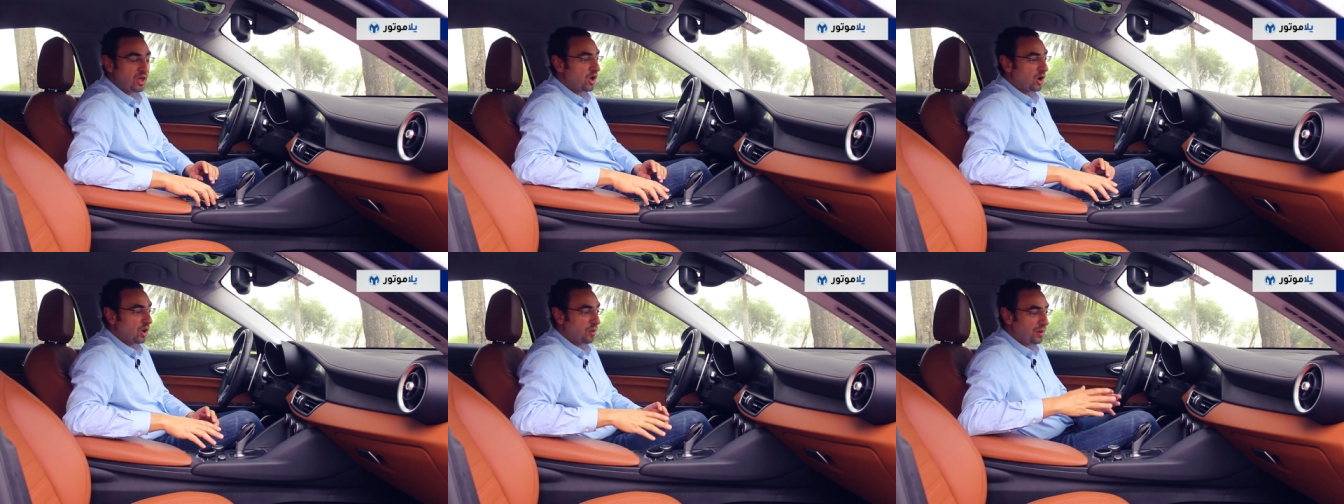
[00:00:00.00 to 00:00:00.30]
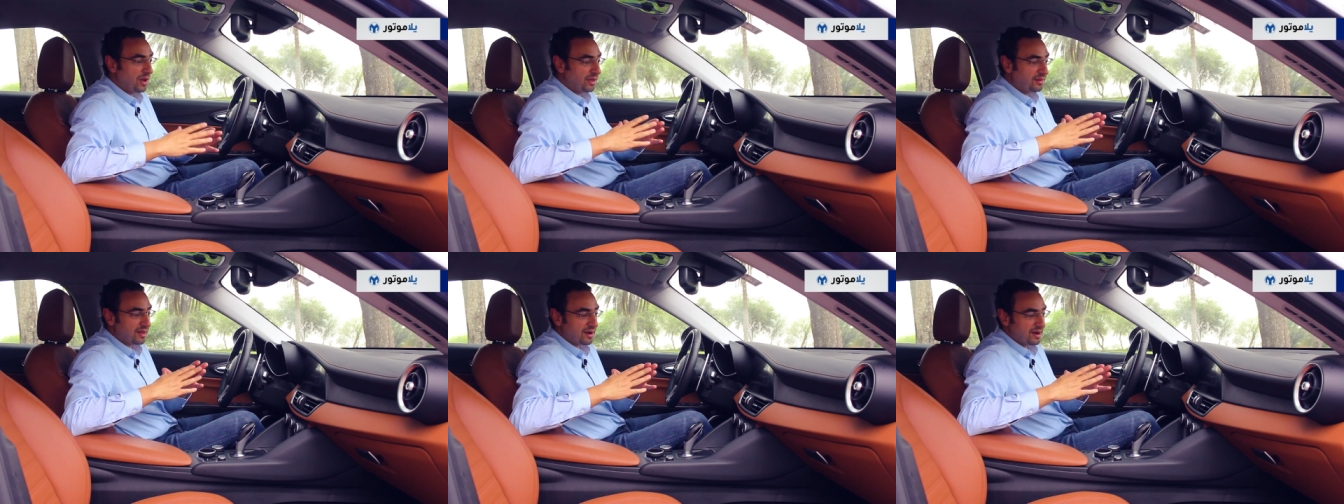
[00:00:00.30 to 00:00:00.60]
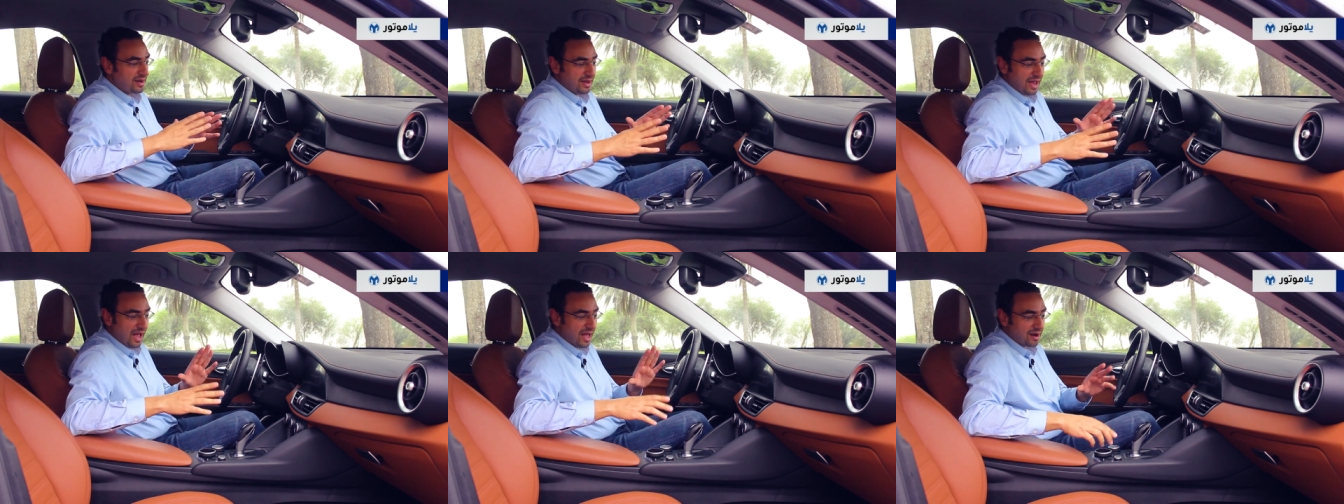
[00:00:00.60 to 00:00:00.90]
وبيقدر
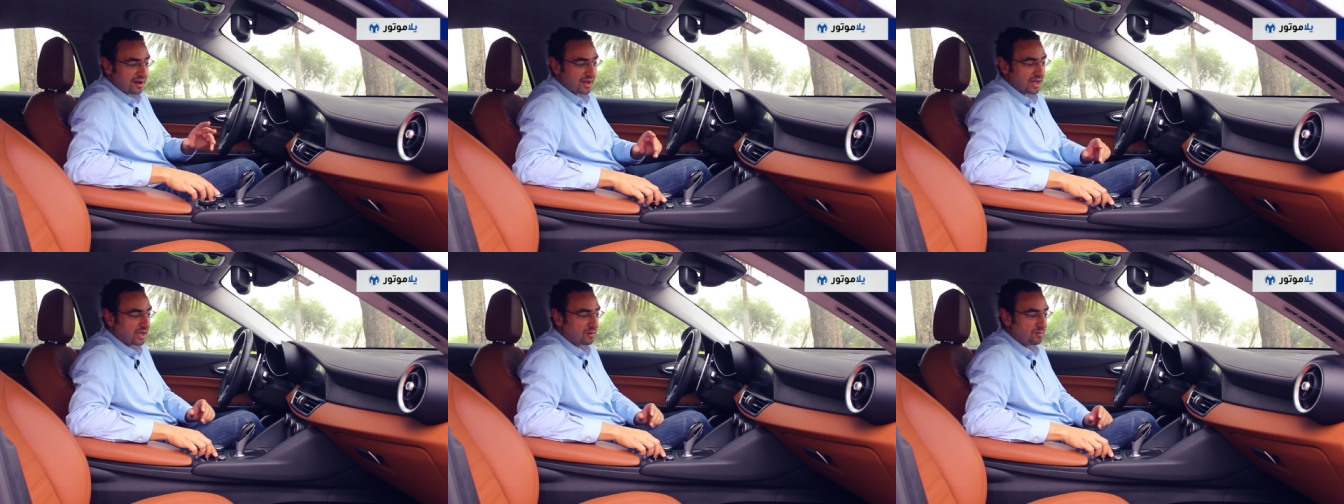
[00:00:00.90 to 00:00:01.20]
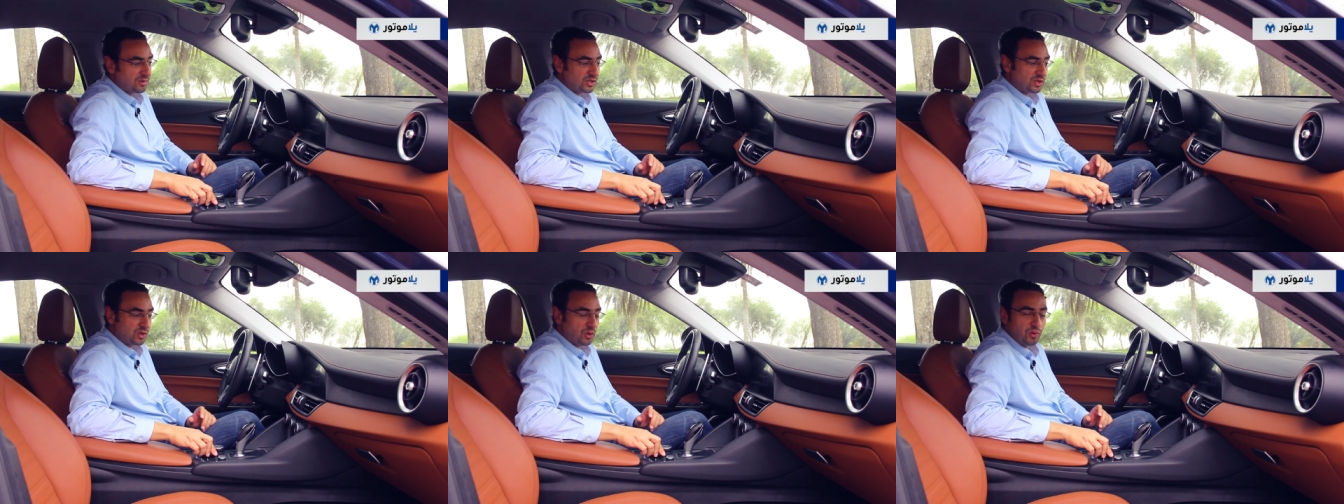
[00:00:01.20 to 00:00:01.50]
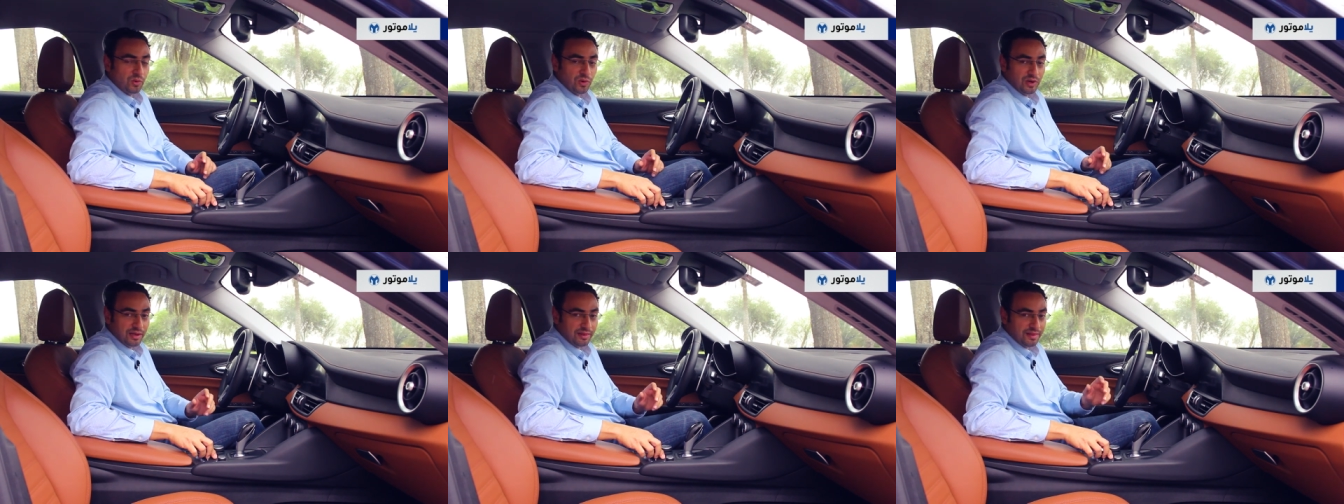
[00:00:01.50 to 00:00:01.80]
يحركك
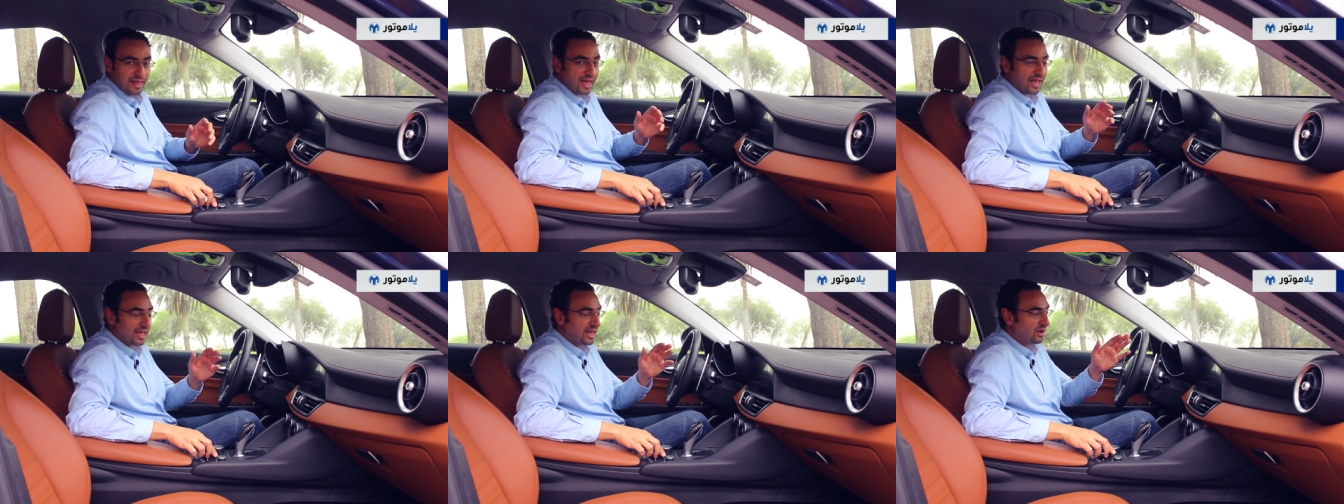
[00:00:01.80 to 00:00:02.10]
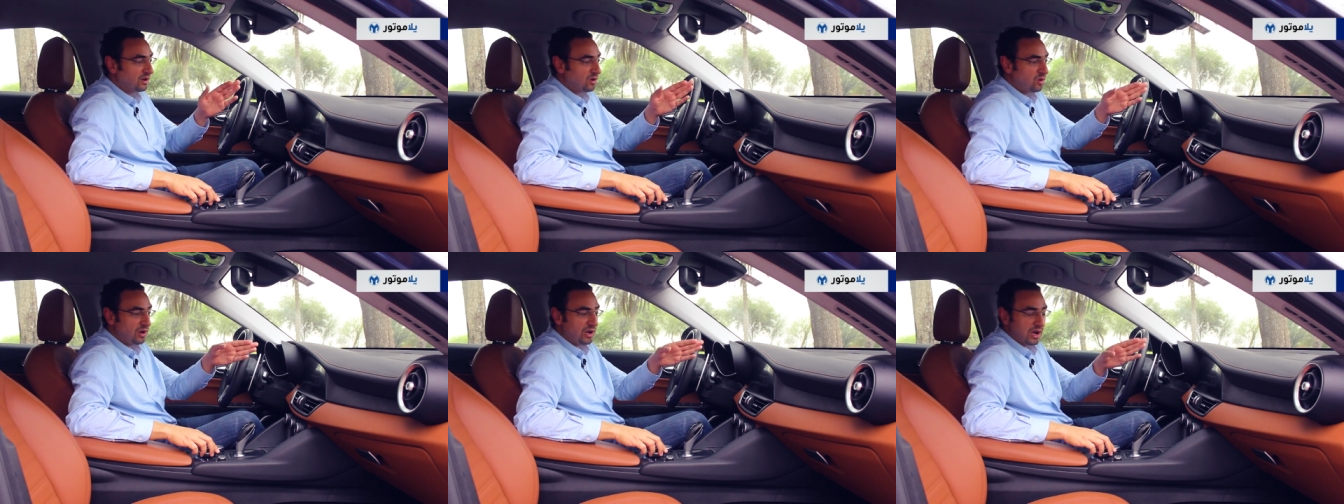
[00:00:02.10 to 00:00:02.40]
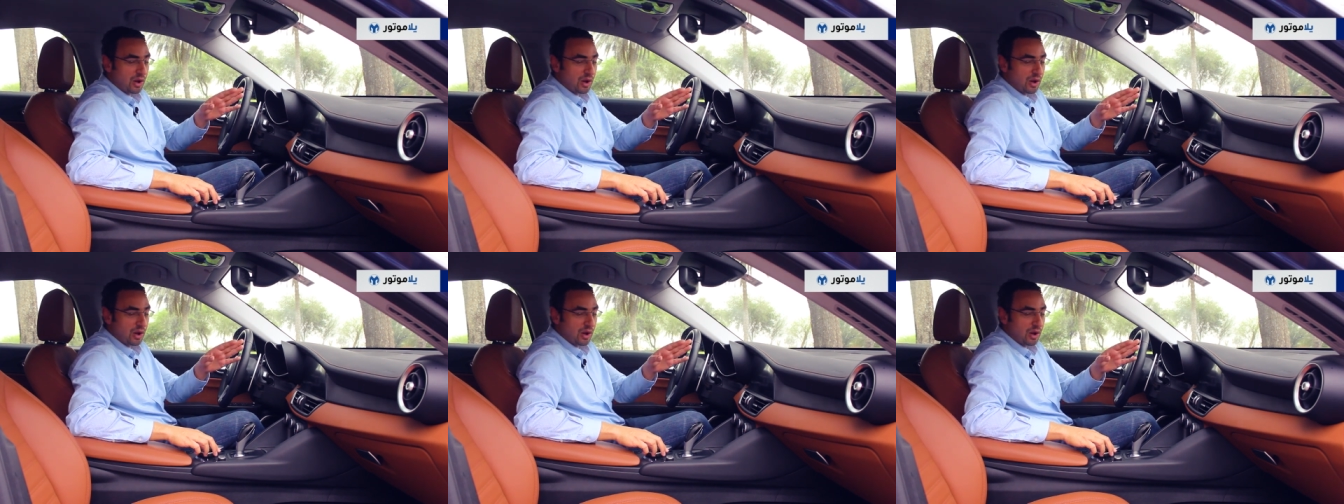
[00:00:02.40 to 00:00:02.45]
بسهولة داخل كل